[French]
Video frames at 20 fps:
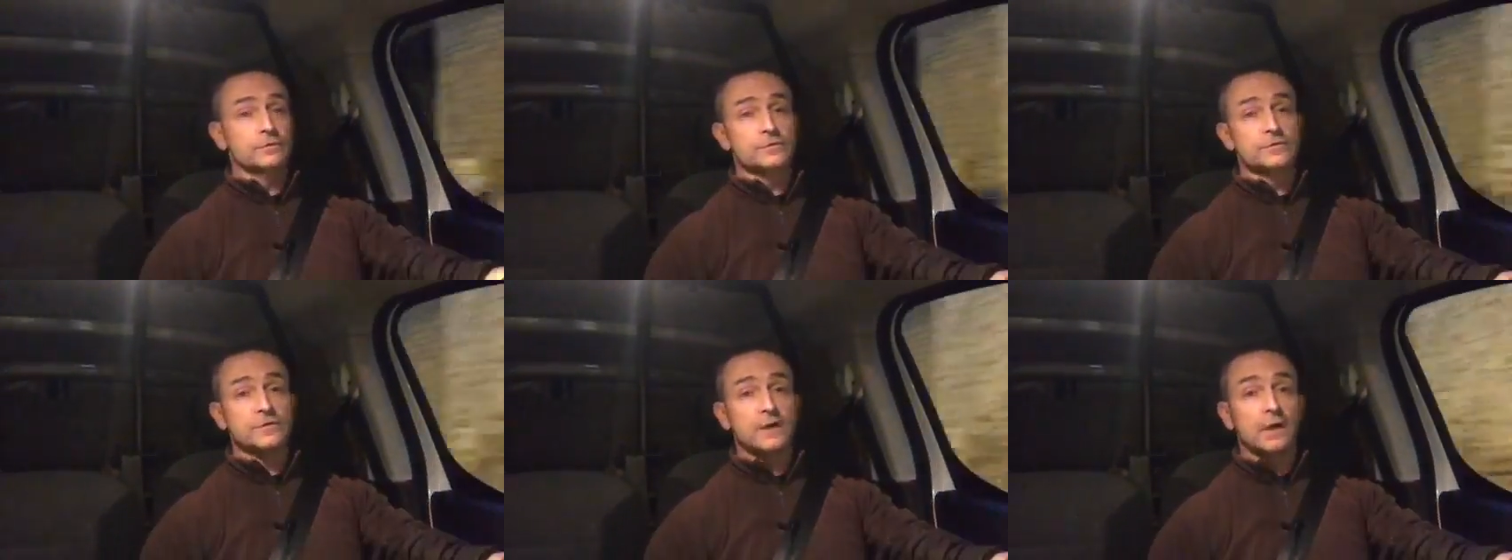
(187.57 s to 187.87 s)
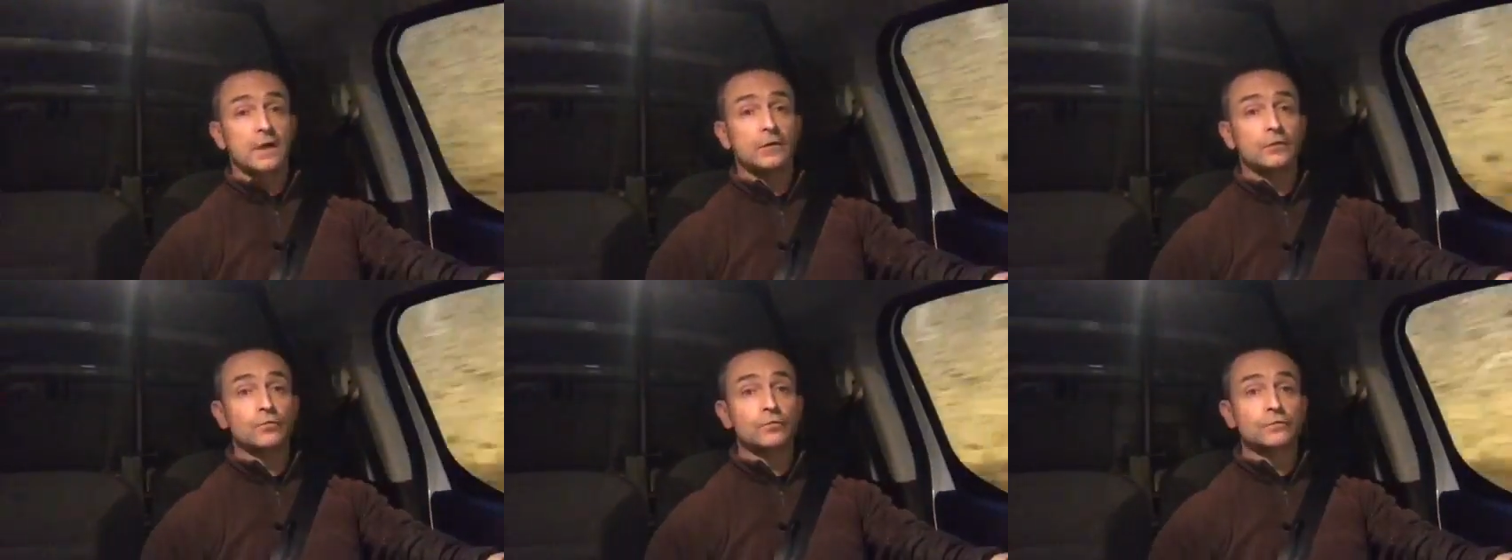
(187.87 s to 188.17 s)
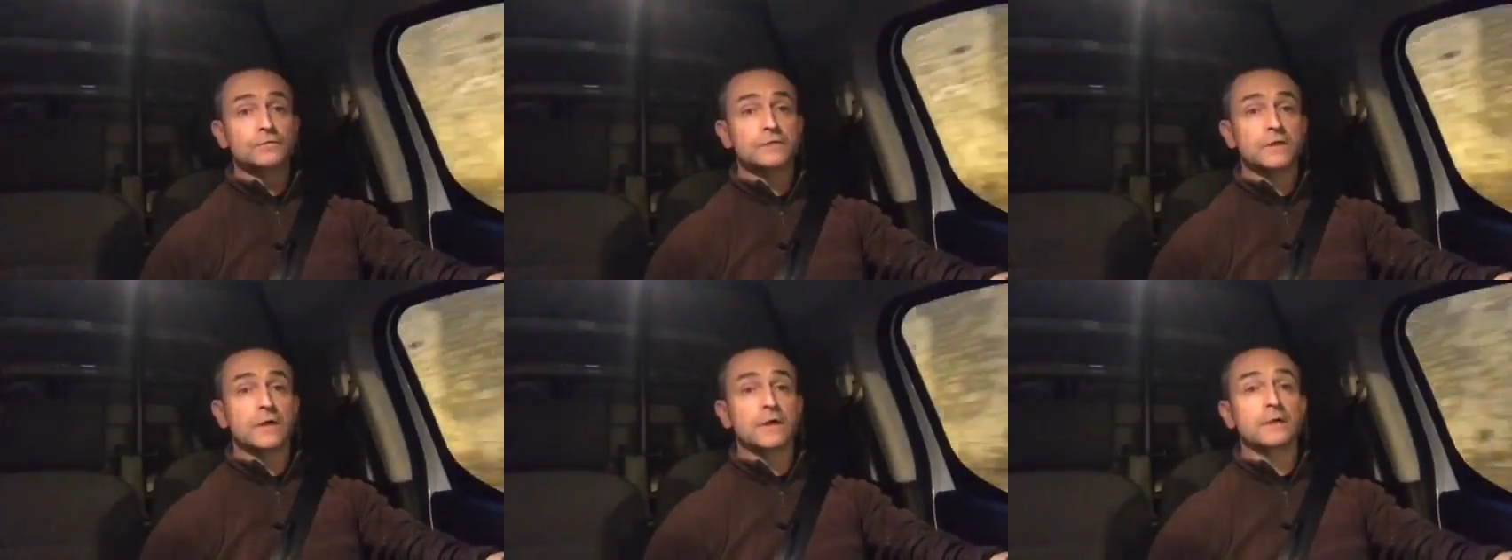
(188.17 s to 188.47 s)
ça a un
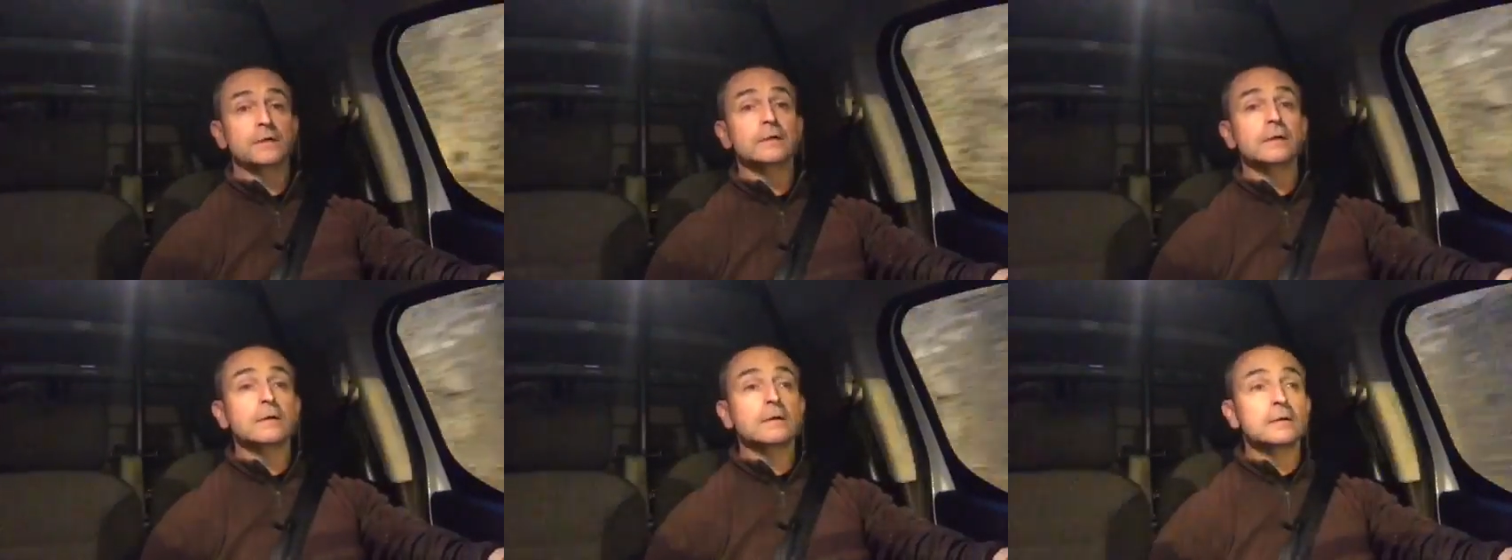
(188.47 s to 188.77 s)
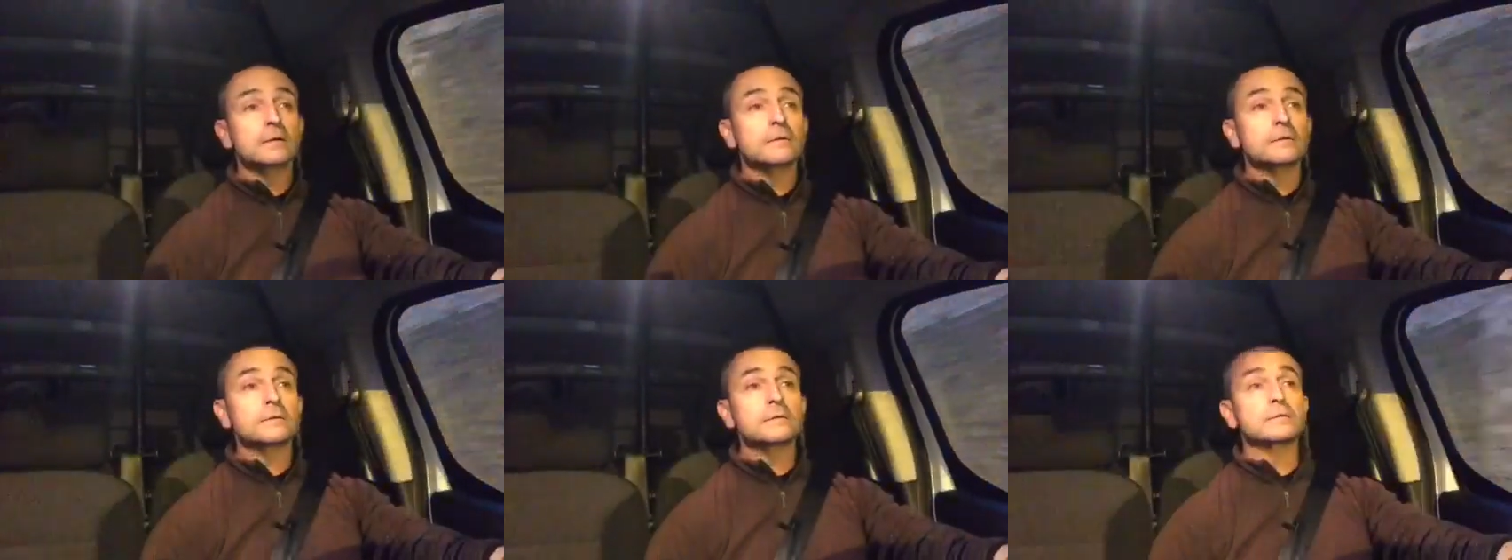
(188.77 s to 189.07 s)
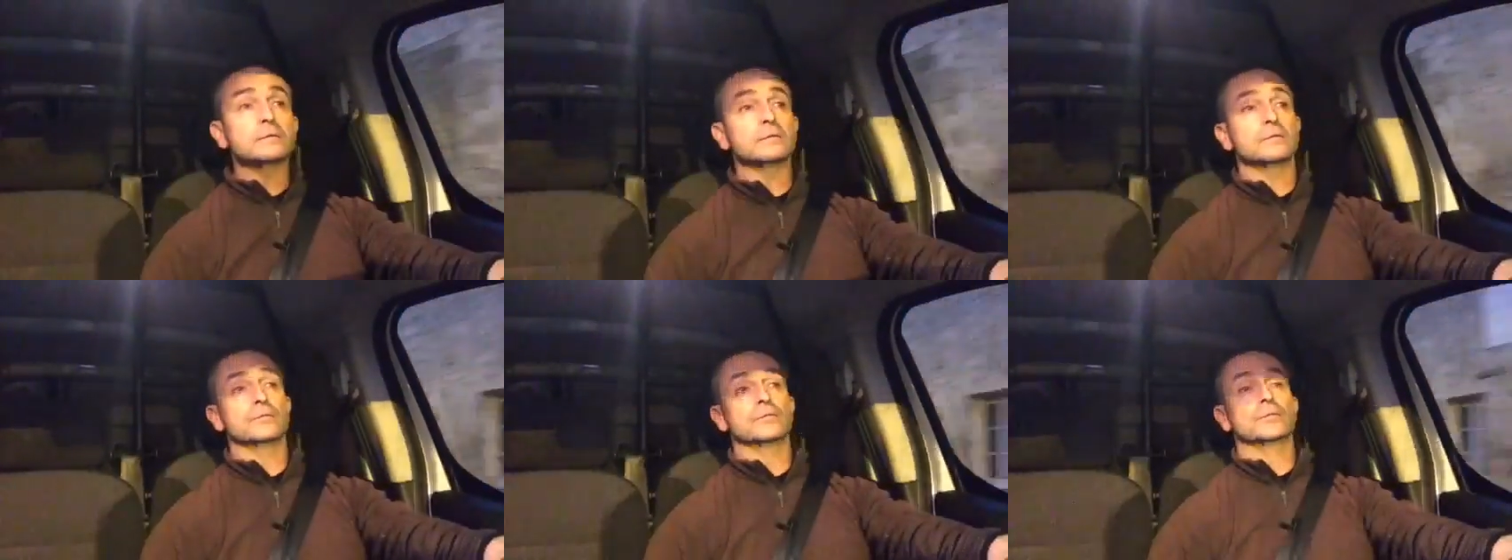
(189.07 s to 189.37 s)
coût, ça
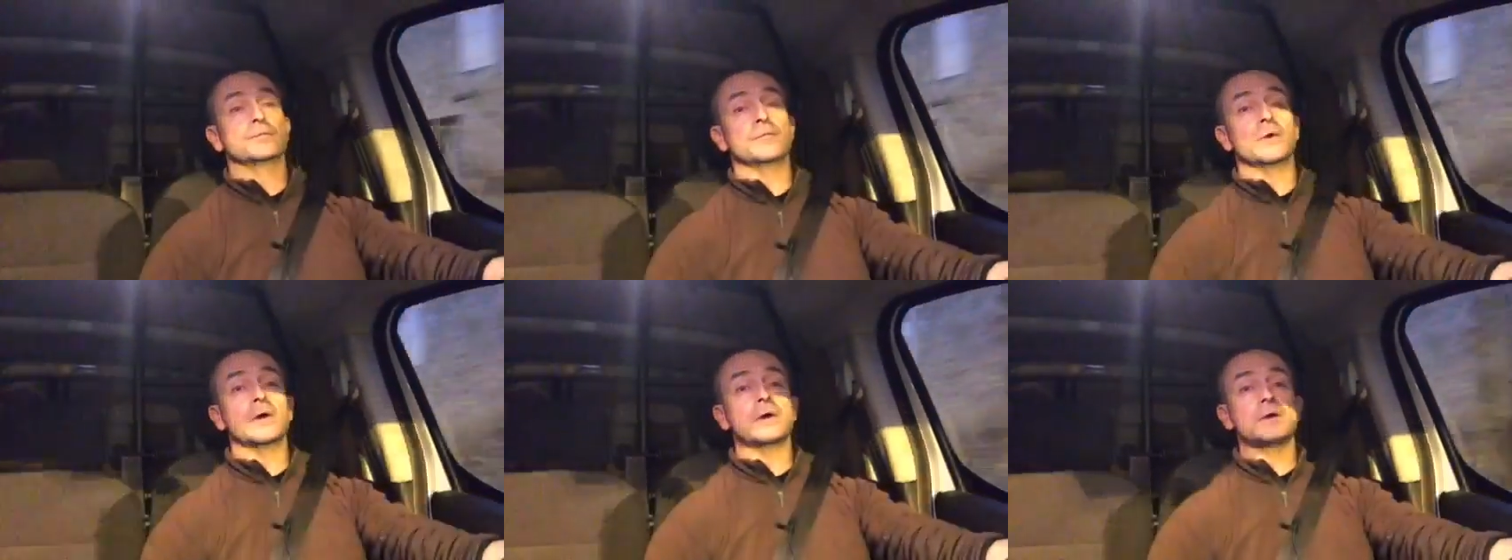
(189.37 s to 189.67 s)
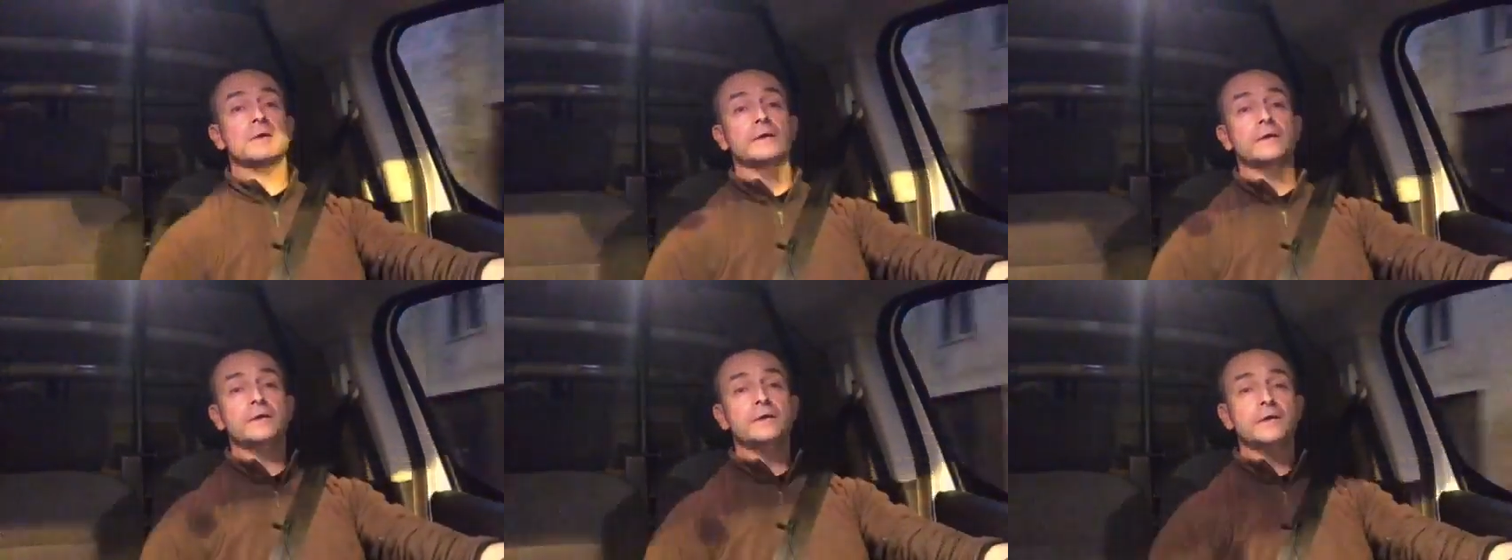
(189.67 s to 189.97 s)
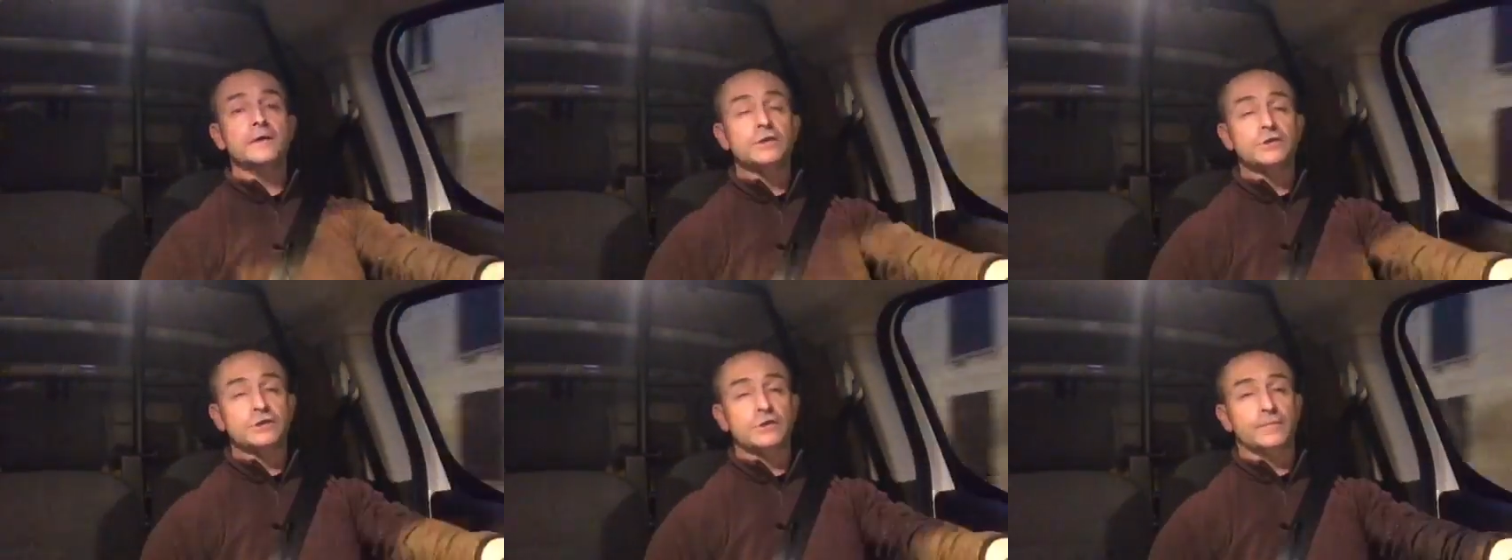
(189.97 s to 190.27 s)
on peut pas
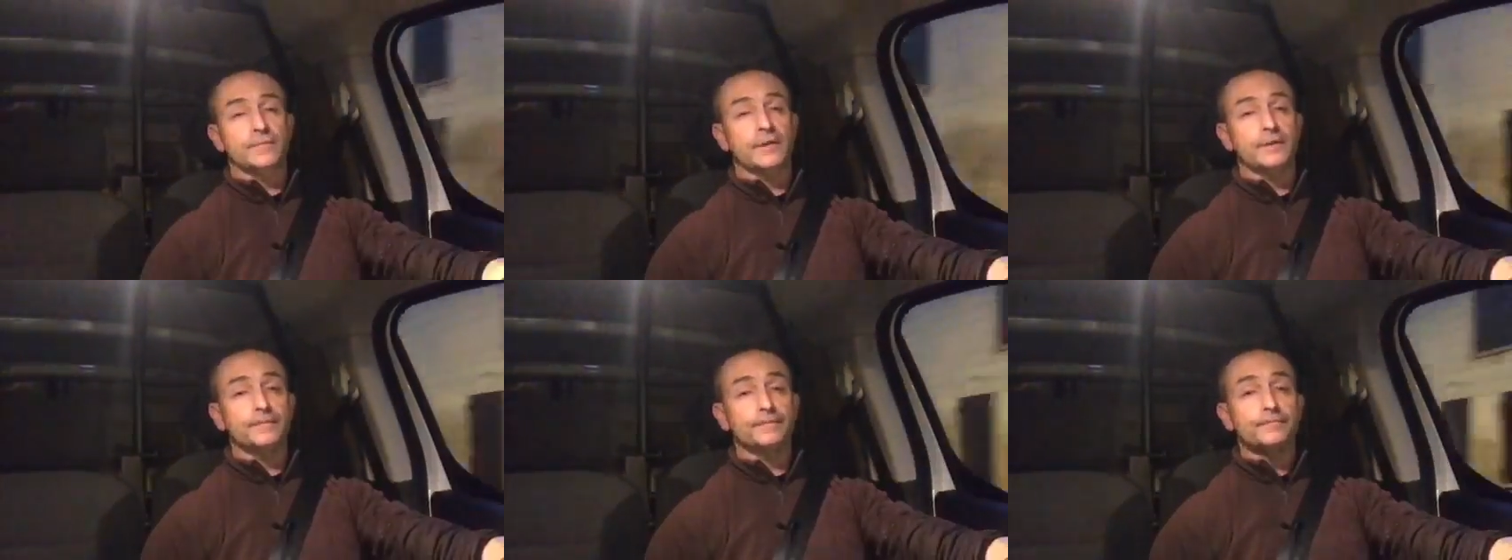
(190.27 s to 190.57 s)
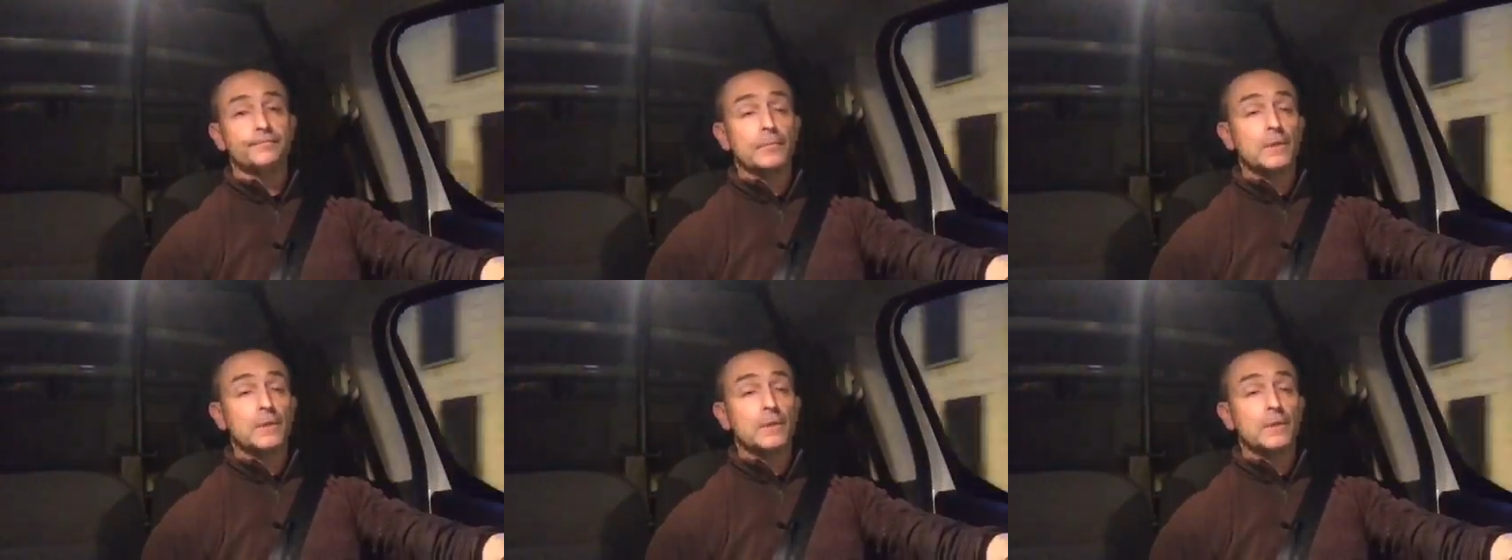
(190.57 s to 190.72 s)
y échapper.